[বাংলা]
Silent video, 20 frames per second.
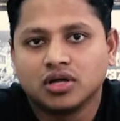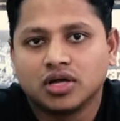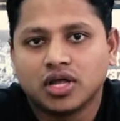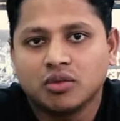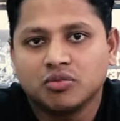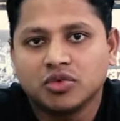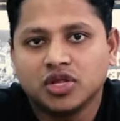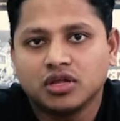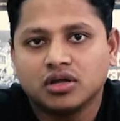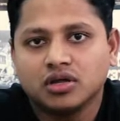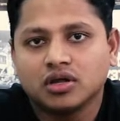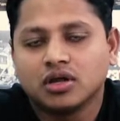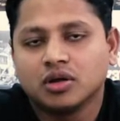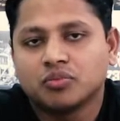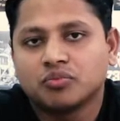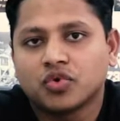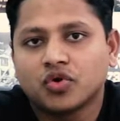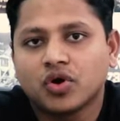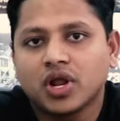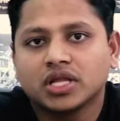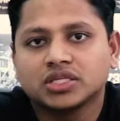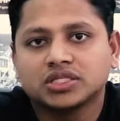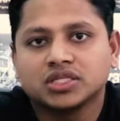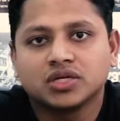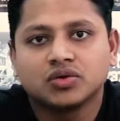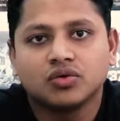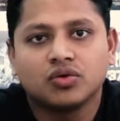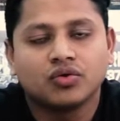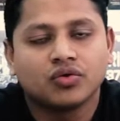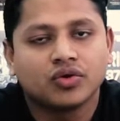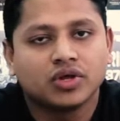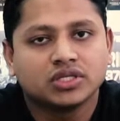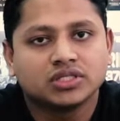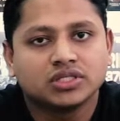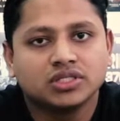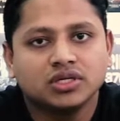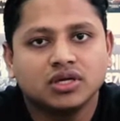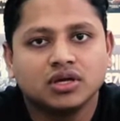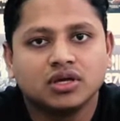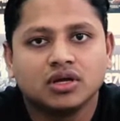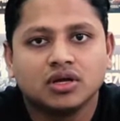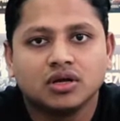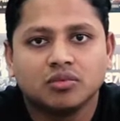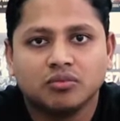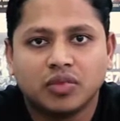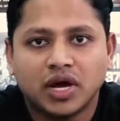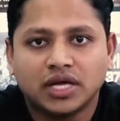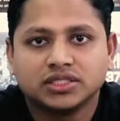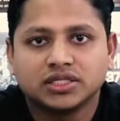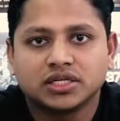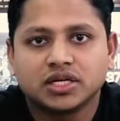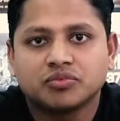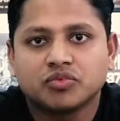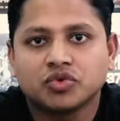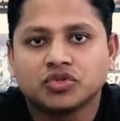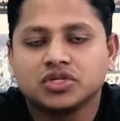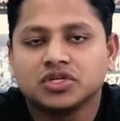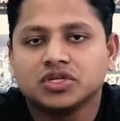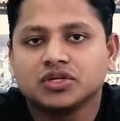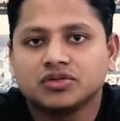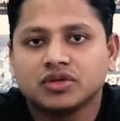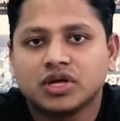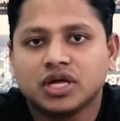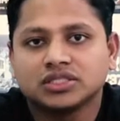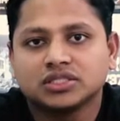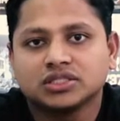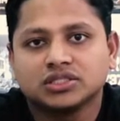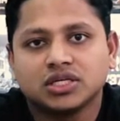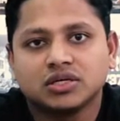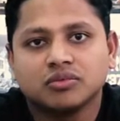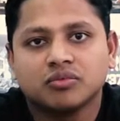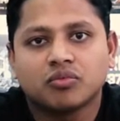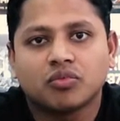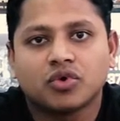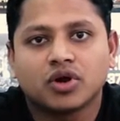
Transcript: গেমিং প্রোডাক্ট যেগুলো রয়েছে বাজারে প্রতিনিয়ত আছে সেই